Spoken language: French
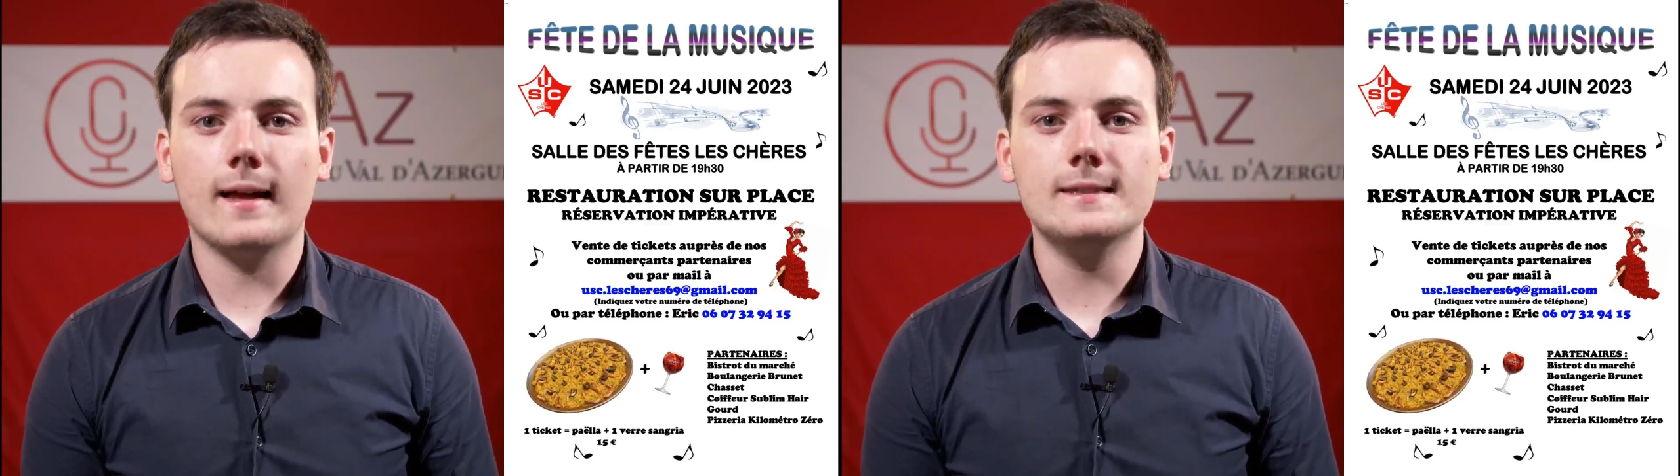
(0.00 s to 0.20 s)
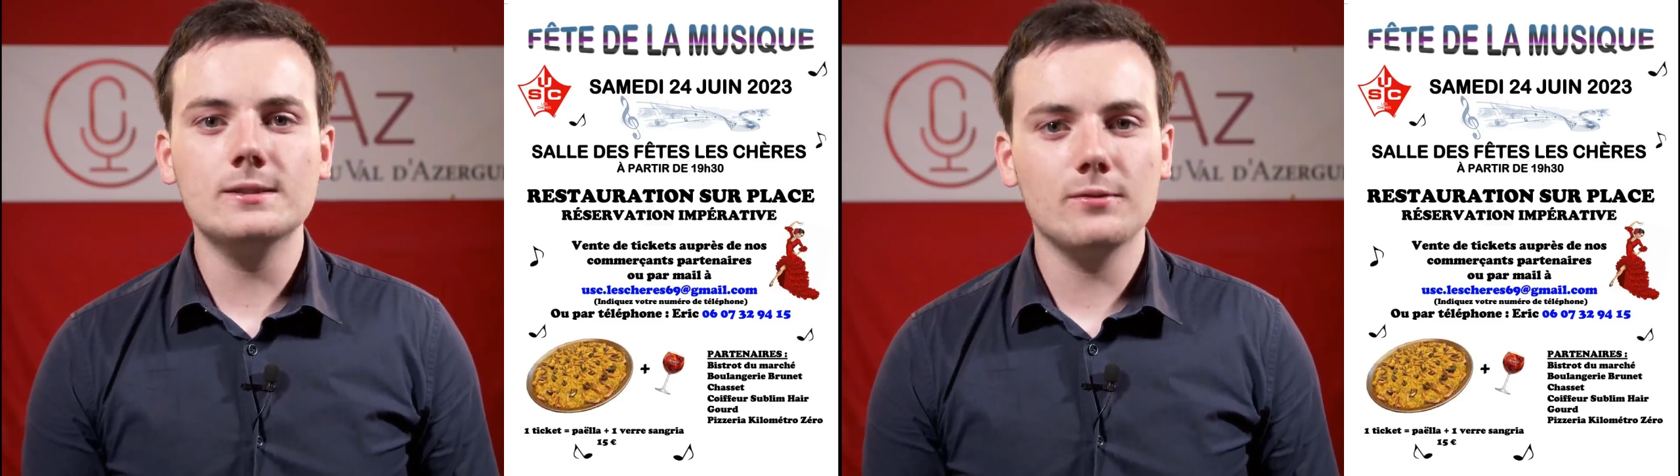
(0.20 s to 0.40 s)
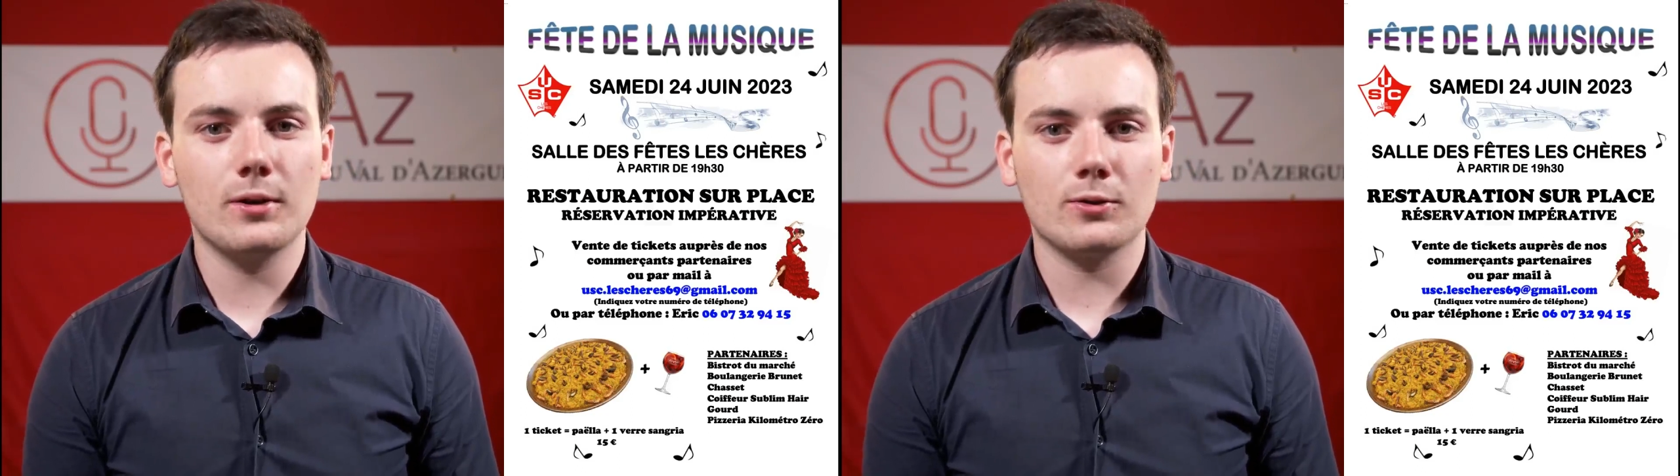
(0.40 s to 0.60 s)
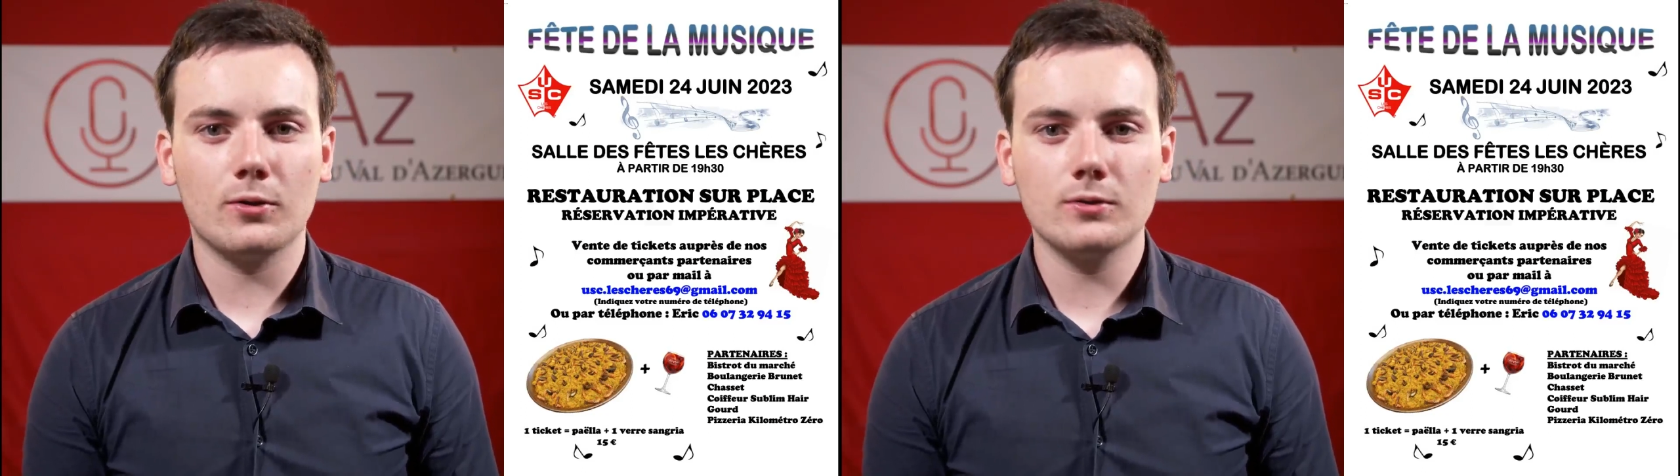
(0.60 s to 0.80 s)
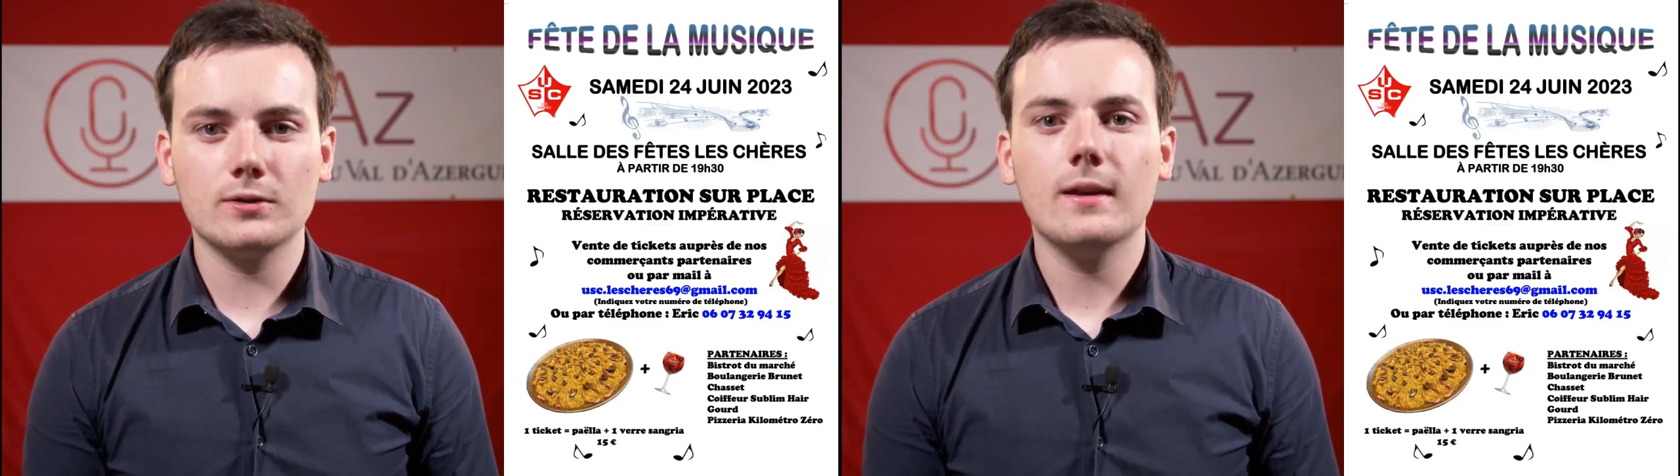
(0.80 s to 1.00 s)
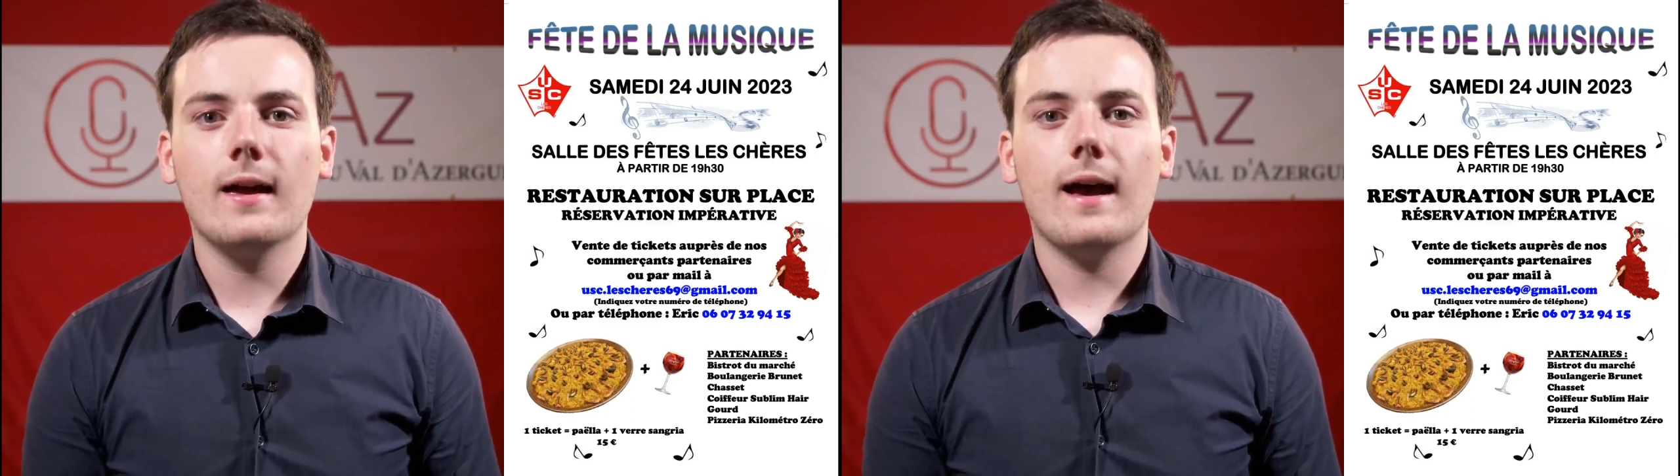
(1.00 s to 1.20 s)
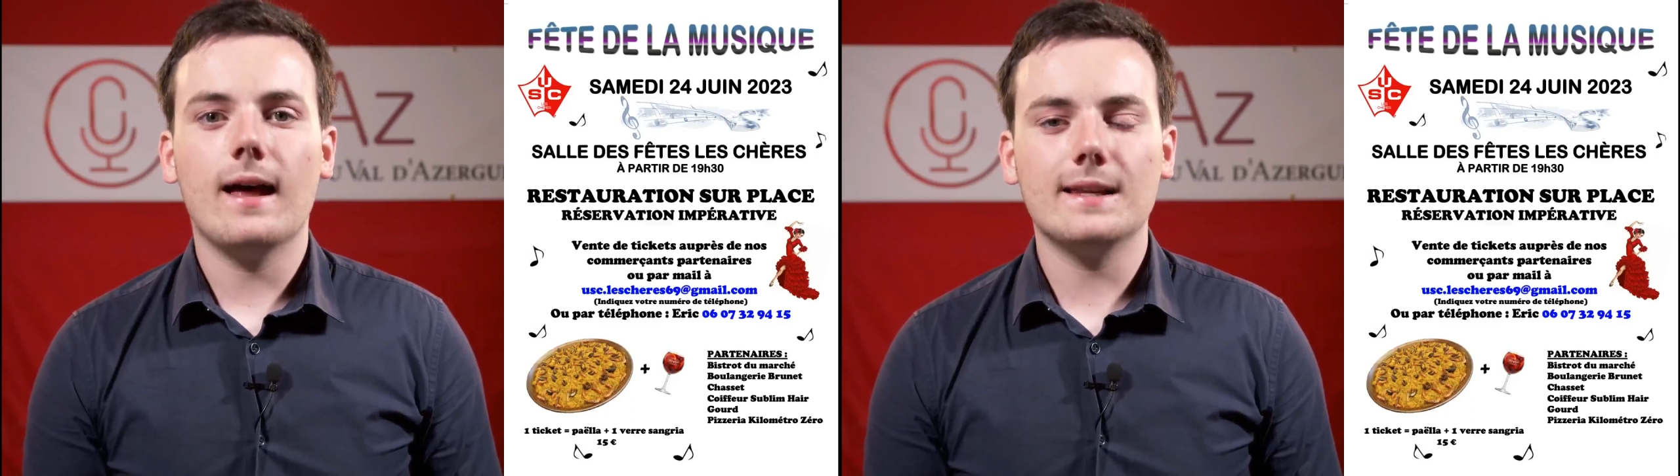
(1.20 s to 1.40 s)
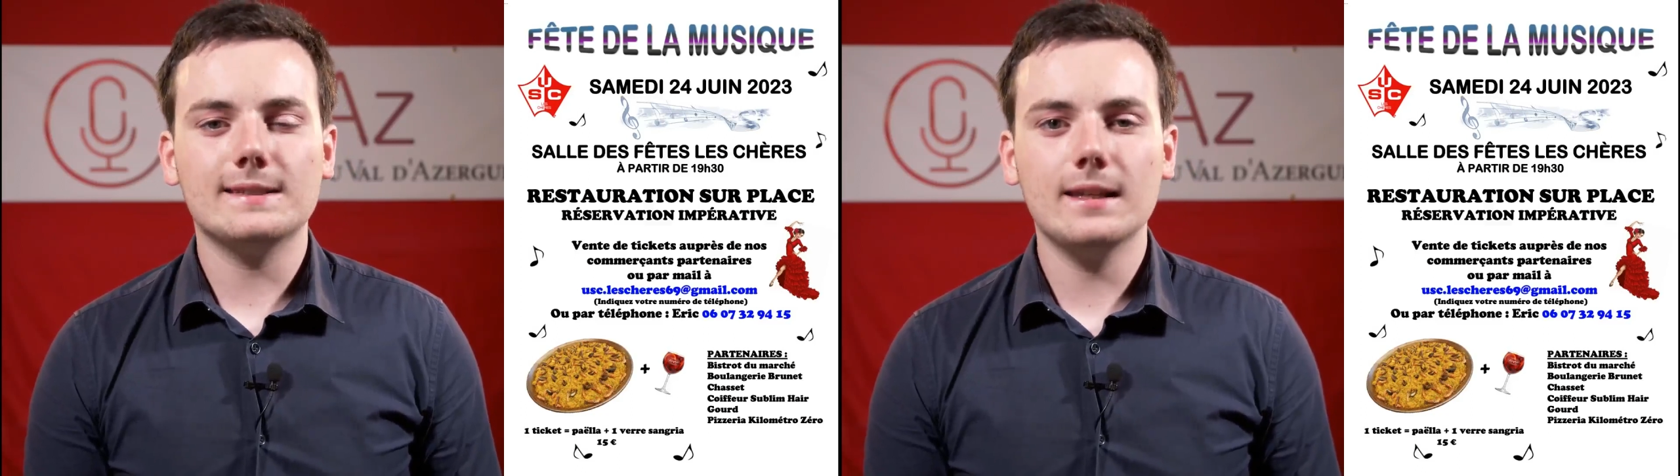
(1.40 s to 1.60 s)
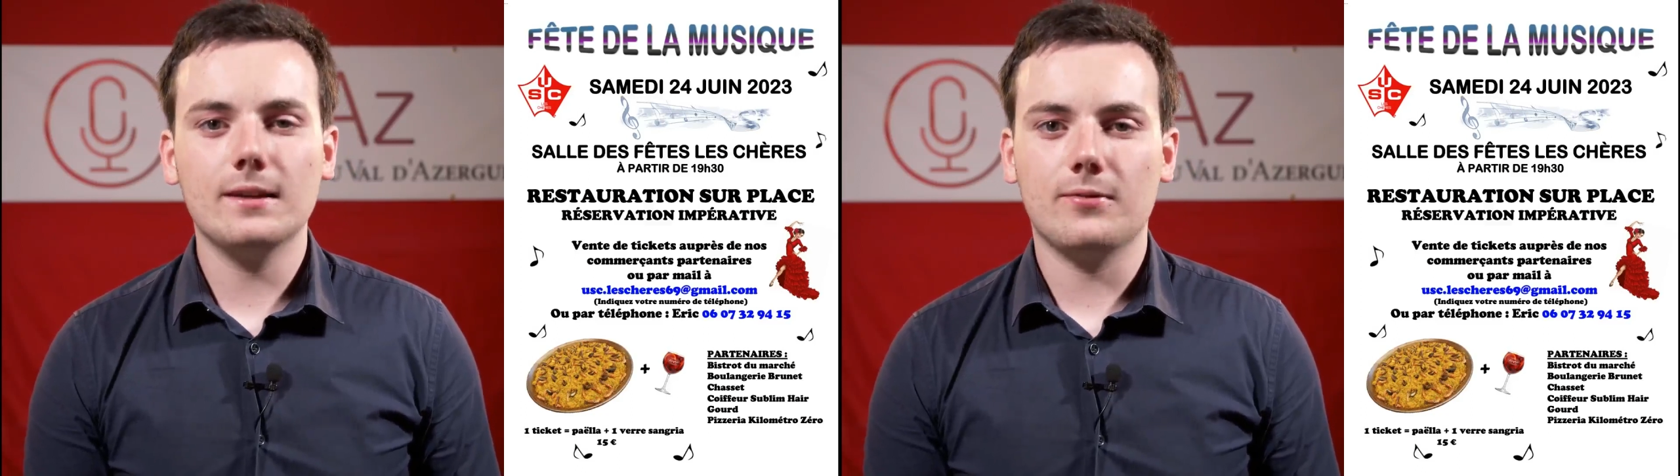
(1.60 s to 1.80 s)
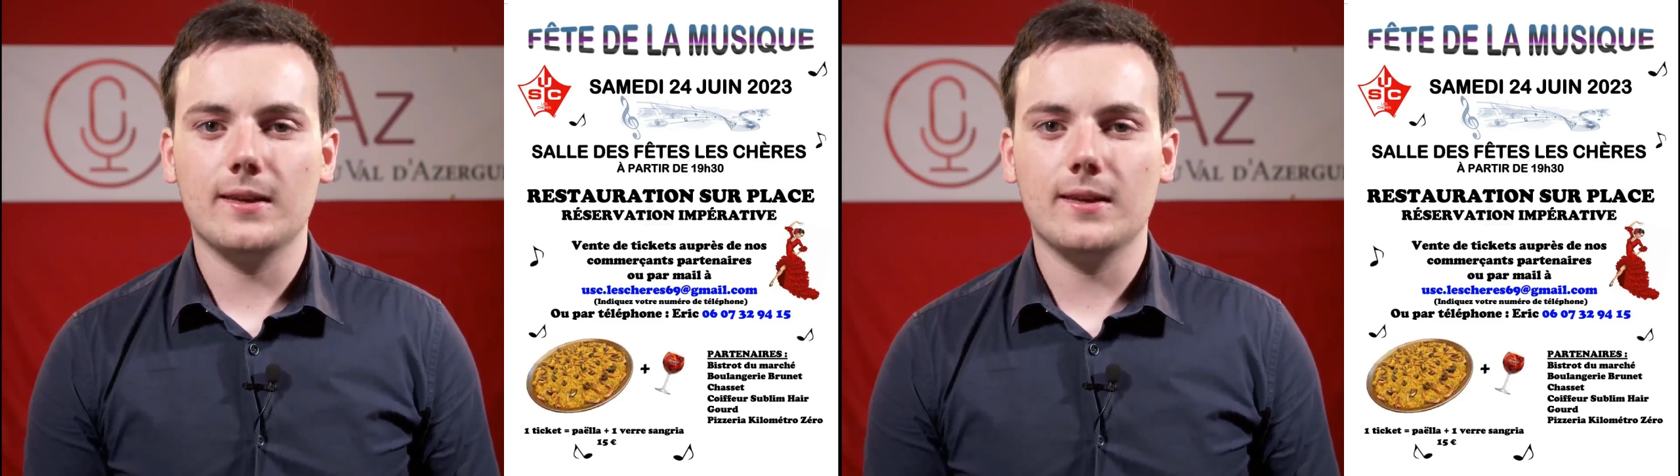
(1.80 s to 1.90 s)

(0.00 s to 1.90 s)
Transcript: à 19h30 à la salle des